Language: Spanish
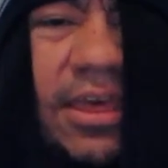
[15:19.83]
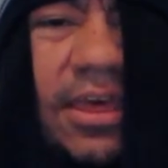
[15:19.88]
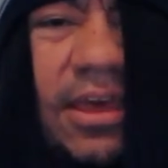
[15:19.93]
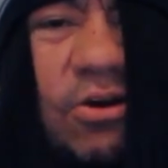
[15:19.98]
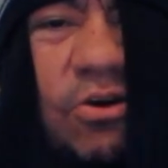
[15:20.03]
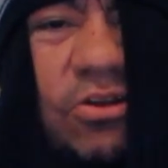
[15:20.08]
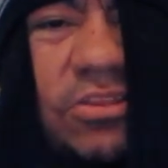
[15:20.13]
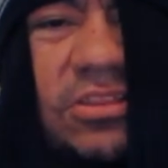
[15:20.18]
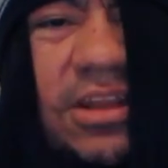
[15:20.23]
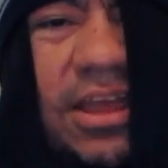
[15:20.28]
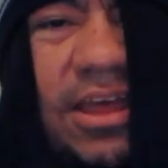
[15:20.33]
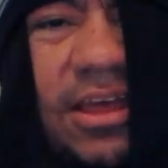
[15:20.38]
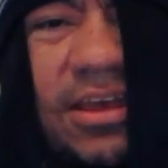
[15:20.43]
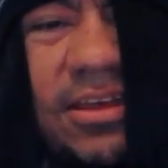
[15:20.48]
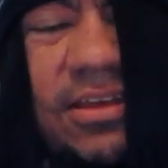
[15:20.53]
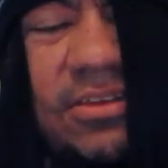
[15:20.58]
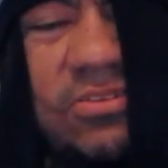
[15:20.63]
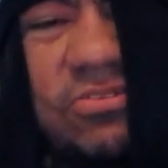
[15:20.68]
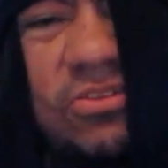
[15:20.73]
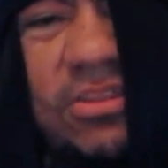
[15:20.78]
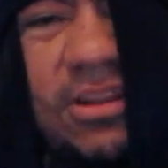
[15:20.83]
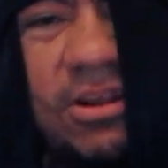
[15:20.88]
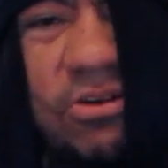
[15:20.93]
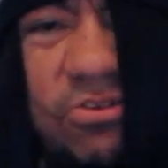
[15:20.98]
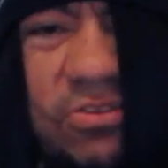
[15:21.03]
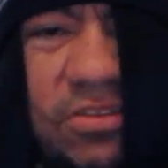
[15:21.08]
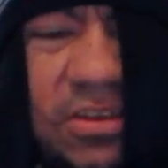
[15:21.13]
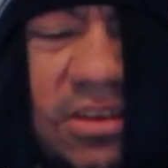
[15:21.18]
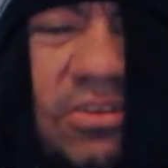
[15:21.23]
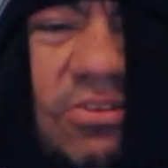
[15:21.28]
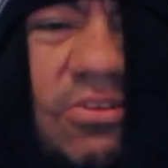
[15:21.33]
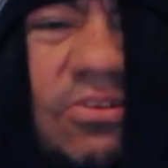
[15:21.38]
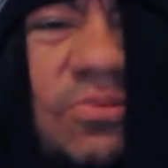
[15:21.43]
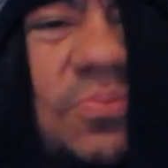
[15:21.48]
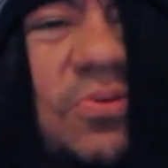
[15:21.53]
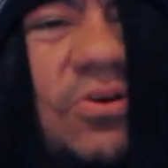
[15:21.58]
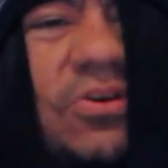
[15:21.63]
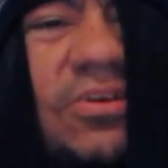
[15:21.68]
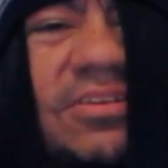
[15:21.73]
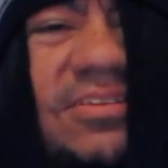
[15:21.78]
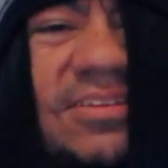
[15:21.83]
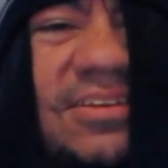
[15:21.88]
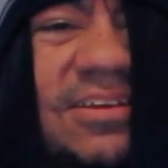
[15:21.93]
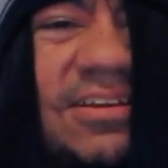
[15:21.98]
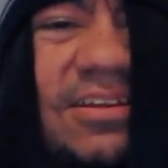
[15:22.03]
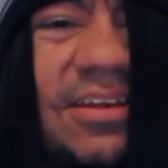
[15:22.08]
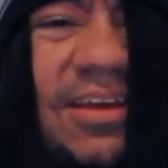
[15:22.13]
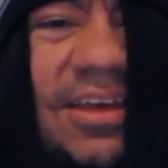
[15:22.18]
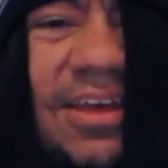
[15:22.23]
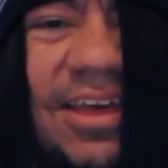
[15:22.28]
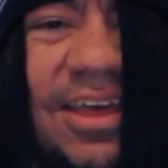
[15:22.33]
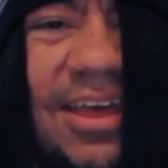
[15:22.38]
Otra es otra cosa que no les puedo decir.